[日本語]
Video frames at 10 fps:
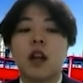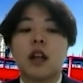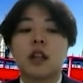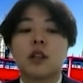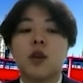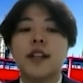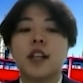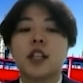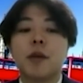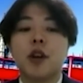とにかく
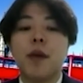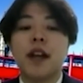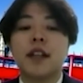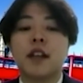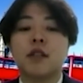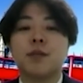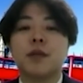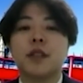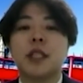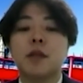目の前にある
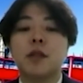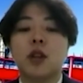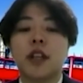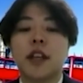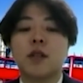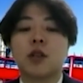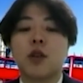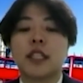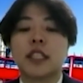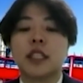自分のできること
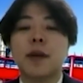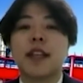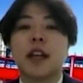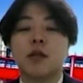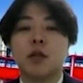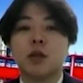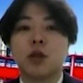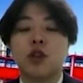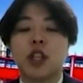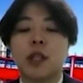は全てやるとい
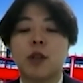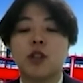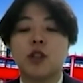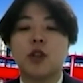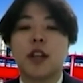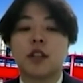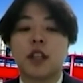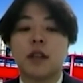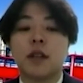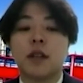う気持ちを貫
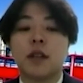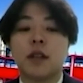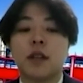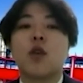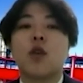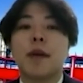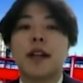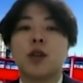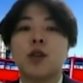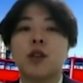き、これまで
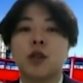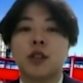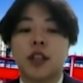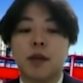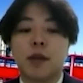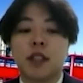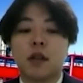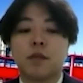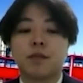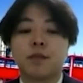努力をしてきました。
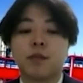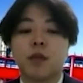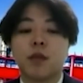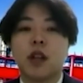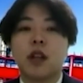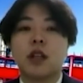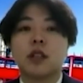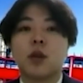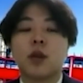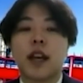
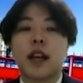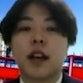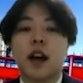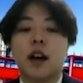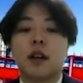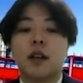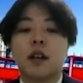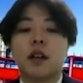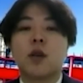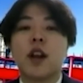その結果、
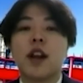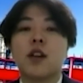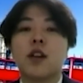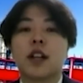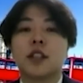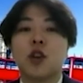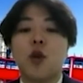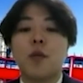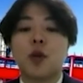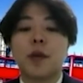これらの活動を
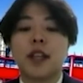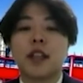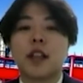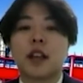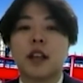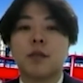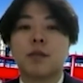認めていただき、